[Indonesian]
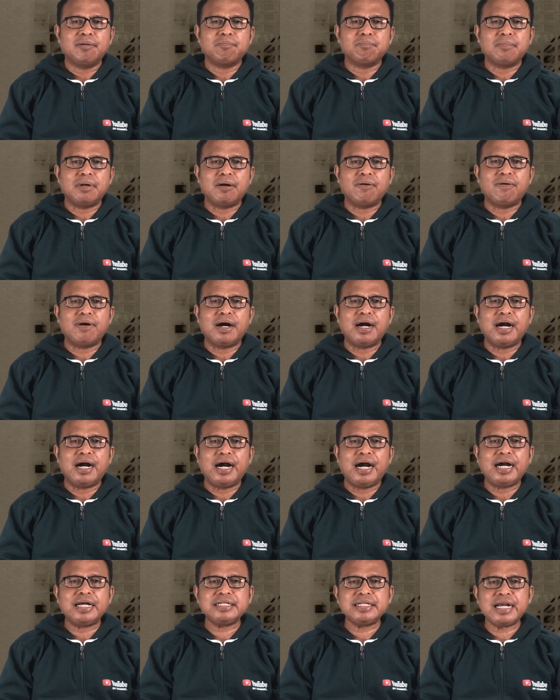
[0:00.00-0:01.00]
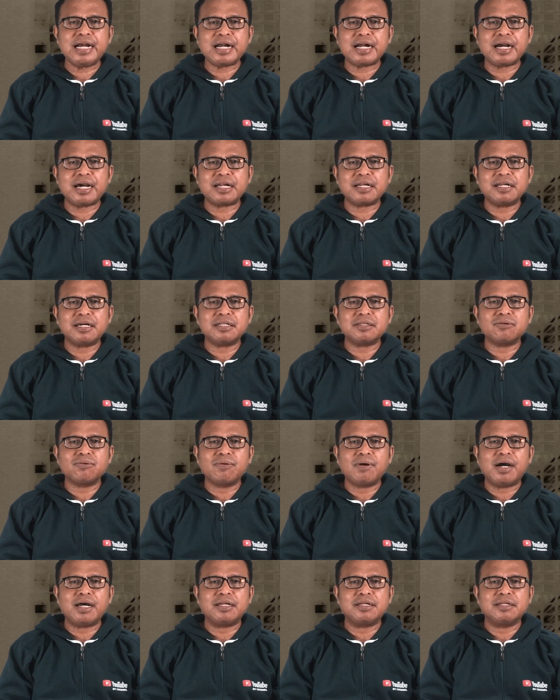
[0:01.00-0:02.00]
bahwa hanya karena
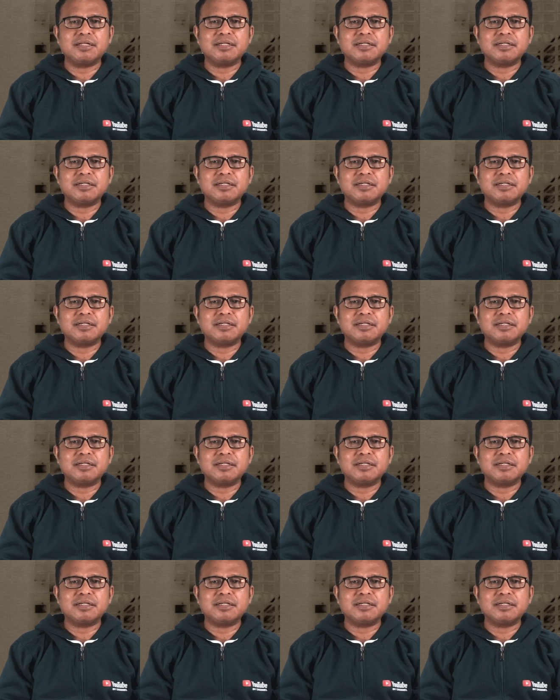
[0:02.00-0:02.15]
Tuhan